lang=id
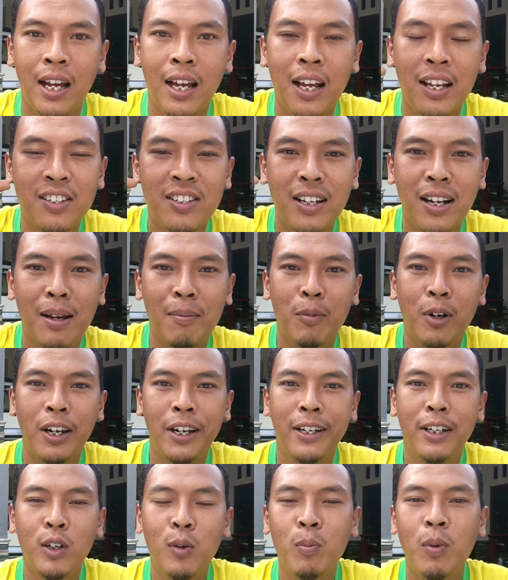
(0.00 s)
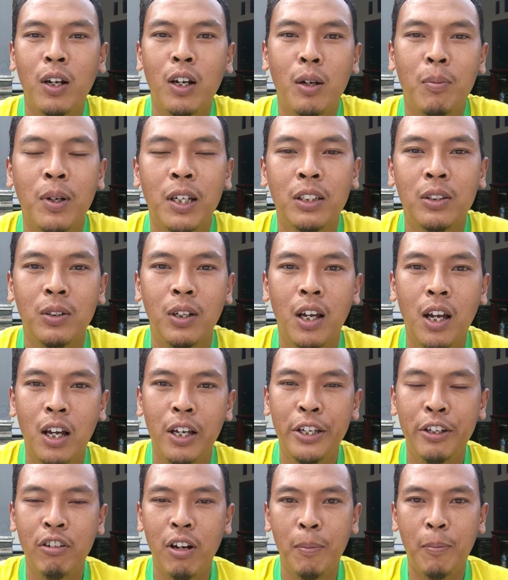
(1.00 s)
Assalamualaikum
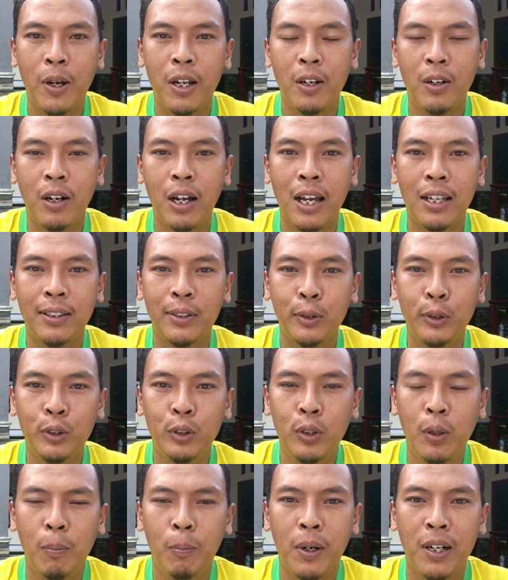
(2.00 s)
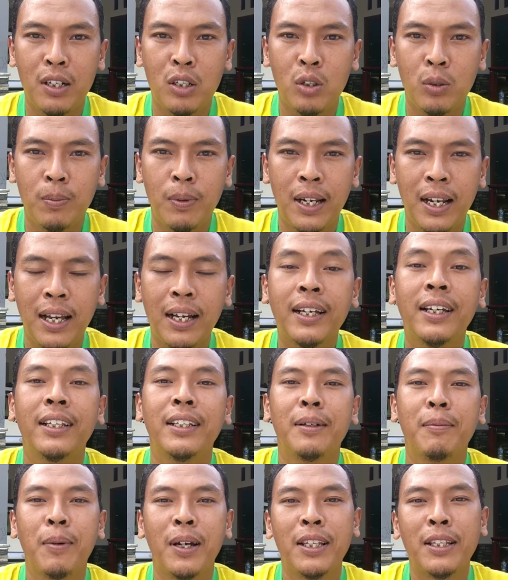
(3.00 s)
warahmatullahi wabarakatuh. Berjumpa lagi
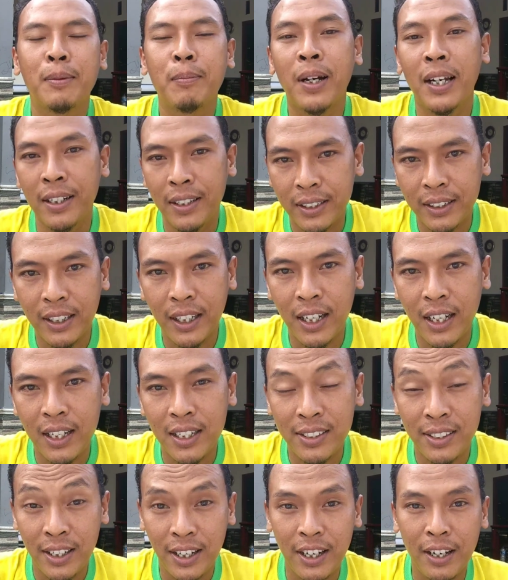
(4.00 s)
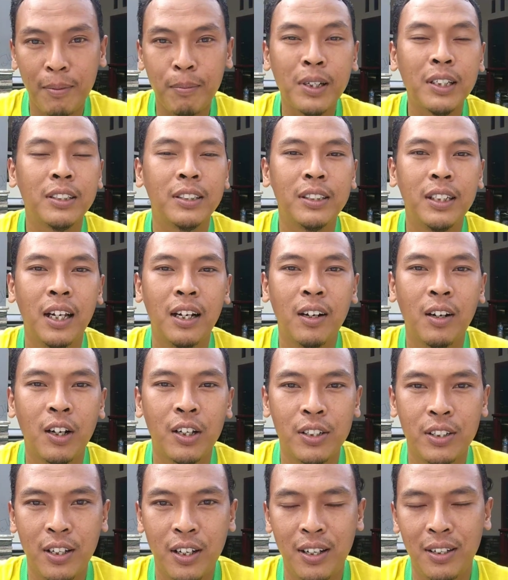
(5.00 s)
teman-teman dengan saya Mas Dian
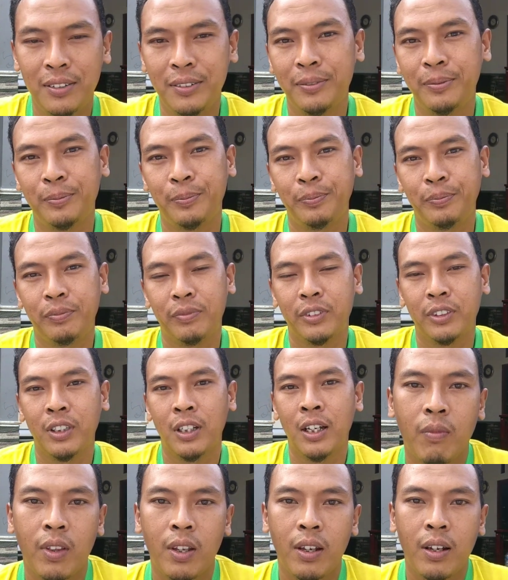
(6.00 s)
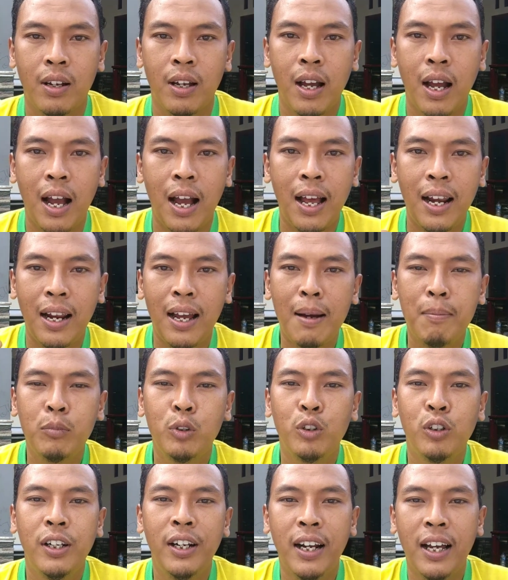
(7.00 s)
Rosok.
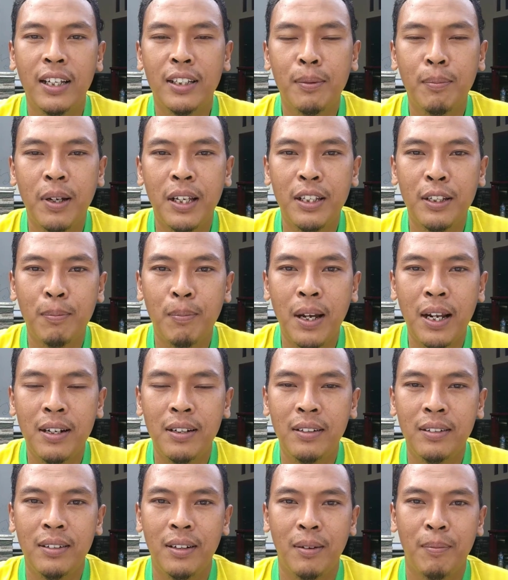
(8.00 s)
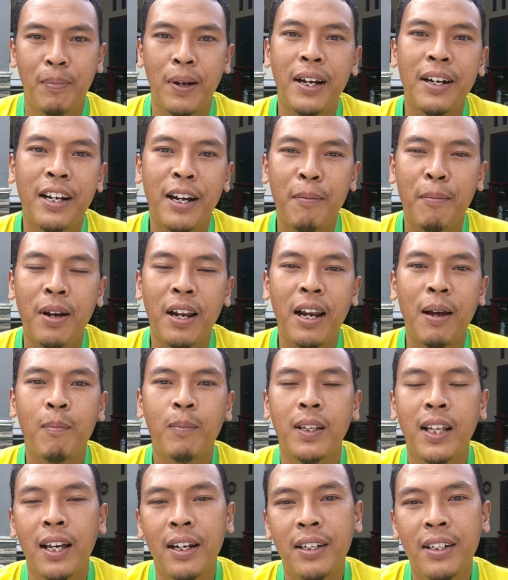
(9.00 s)
Alhamdulillah teman-teman, pada
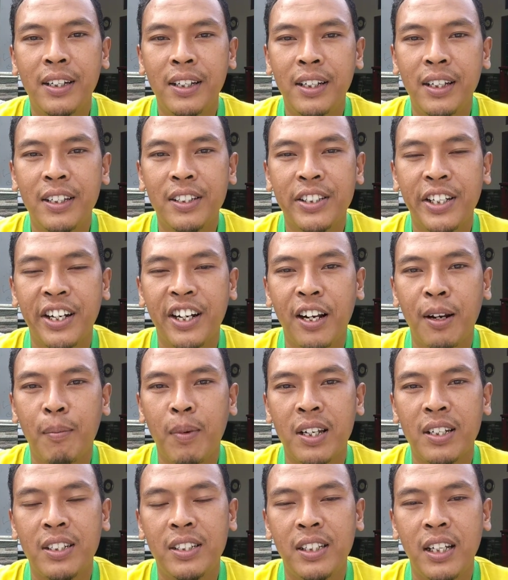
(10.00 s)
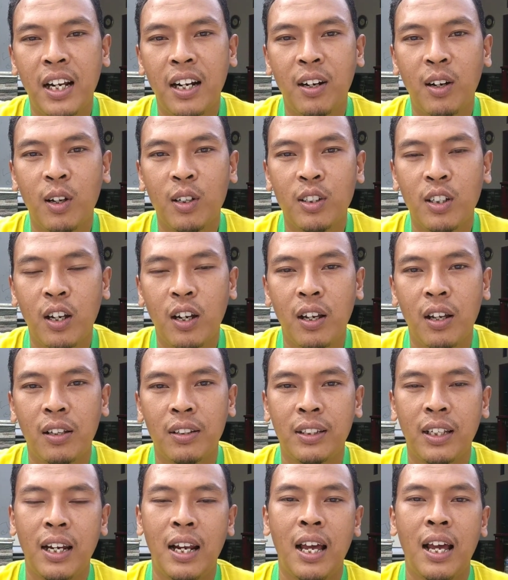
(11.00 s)
malam tadi channel Mas Dian Rosok
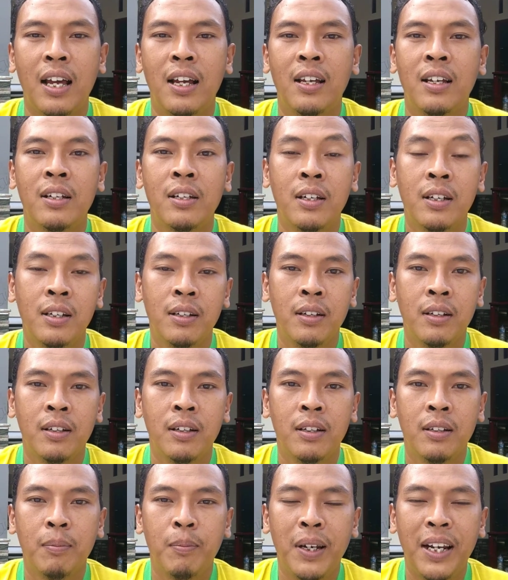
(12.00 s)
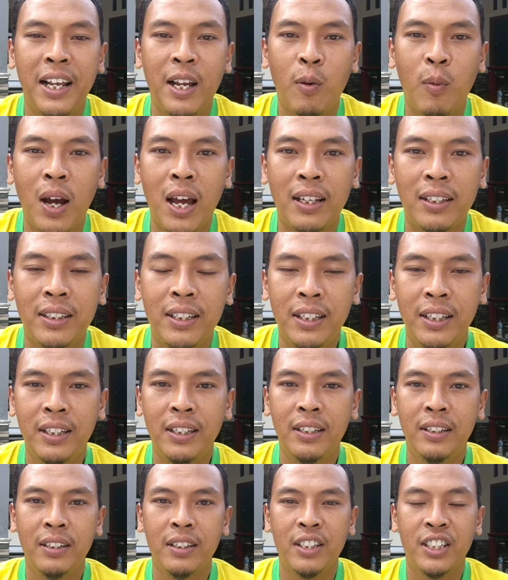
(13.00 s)
telah
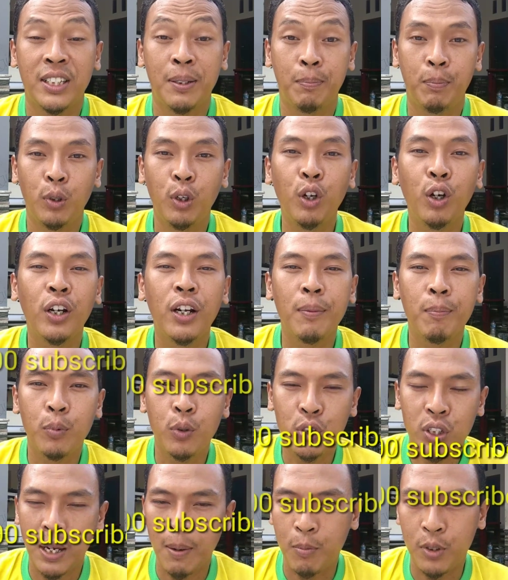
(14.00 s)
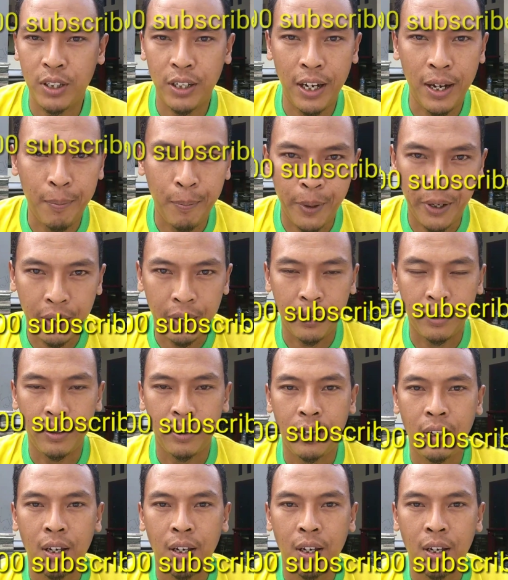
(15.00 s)
melewati 10.000 subscriber.